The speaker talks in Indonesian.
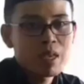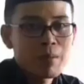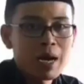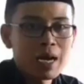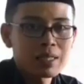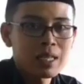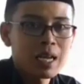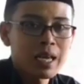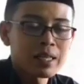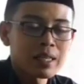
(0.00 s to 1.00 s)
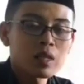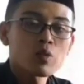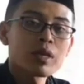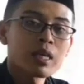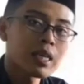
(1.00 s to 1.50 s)
Bahasa lainnya itu
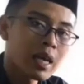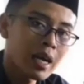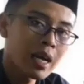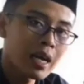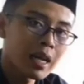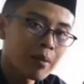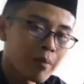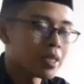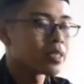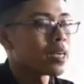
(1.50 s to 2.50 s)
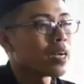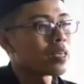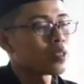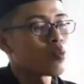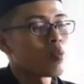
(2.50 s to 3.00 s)
wiridan,
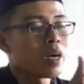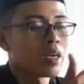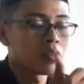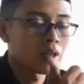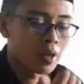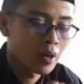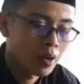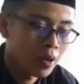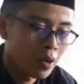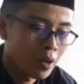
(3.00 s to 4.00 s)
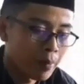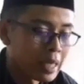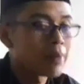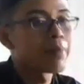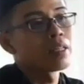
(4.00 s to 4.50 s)
baca subhanallah
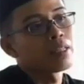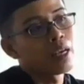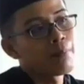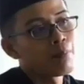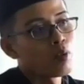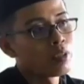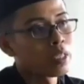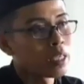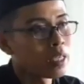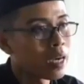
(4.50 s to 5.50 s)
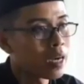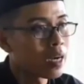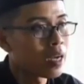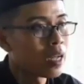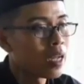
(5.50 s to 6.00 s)
minimal
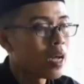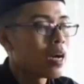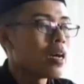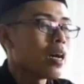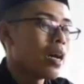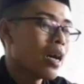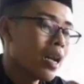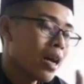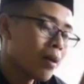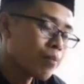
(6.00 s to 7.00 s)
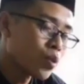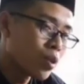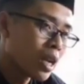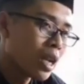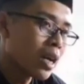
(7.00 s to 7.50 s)
33
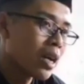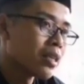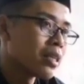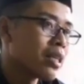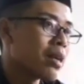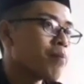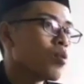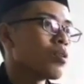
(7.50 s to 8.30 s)
Alhamdulillah 33